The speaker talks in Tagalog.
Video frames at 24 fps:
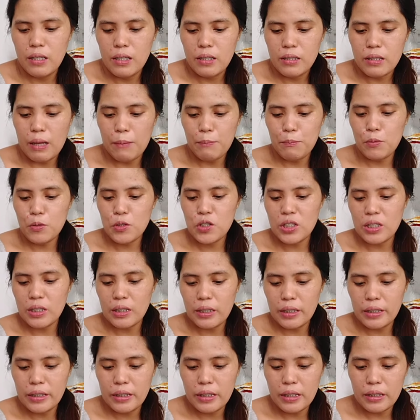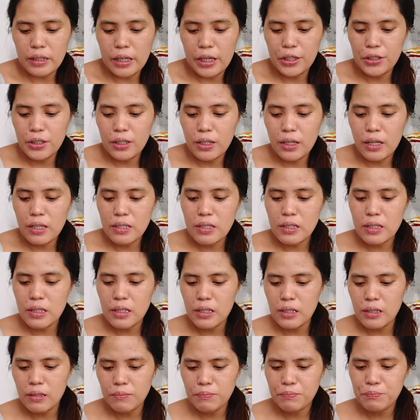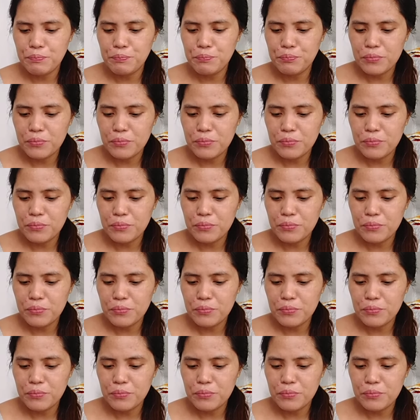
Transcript: Tapos, naglagay na tayo ng asin.